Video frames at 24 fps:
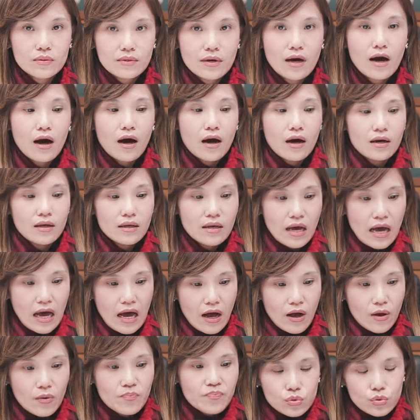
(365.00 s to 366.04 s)
好
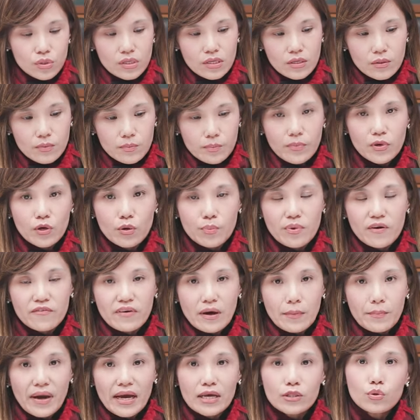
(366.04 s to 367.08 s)
好，所以没有办
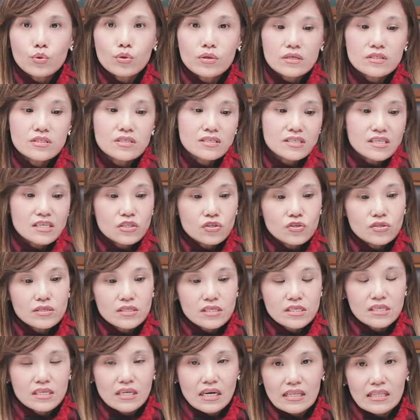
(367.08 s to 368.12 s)
法摆脱了这件事
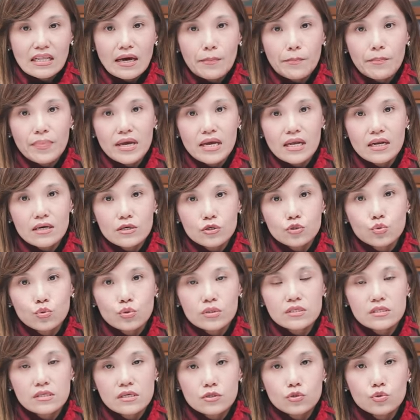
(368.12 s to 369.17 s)
情啊。那被勒索
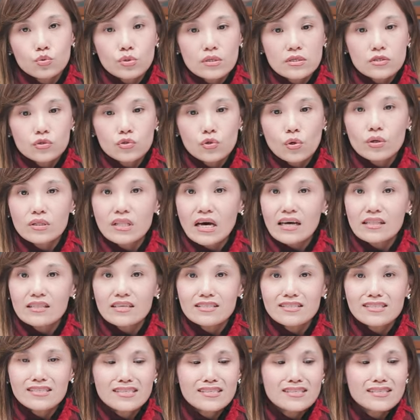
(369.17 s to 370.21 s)
者最终他的
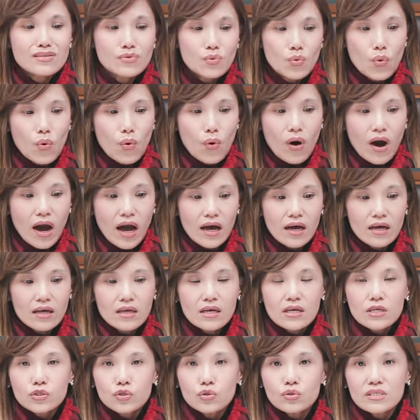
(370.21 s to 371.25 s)
自我啊，
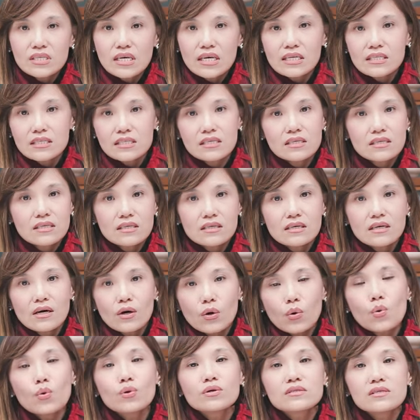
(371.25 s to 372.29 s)
就在这个
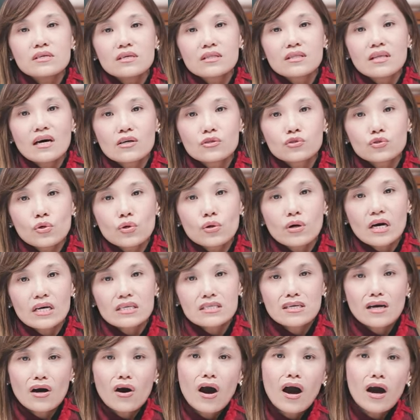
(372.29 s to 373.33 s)
过程当中啊
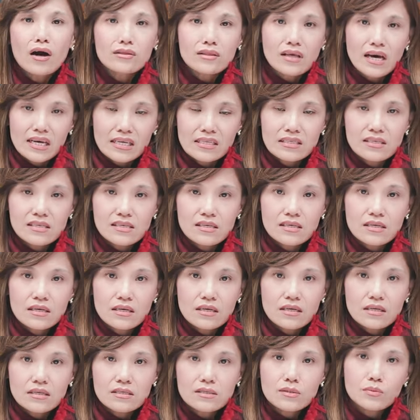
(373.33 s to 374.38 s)
消耗殆尽，
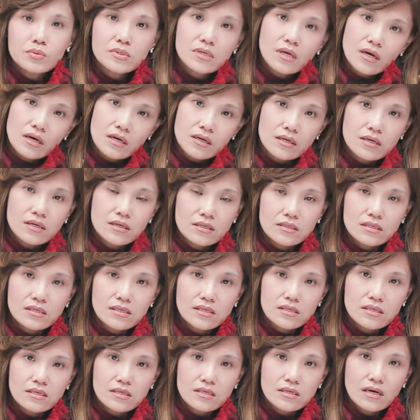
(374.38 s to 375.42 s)
是不是很可
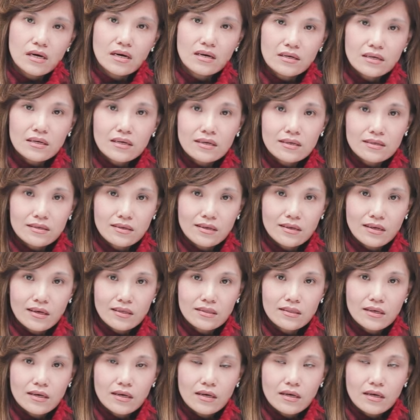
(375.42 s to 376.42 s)
惜，很可怜？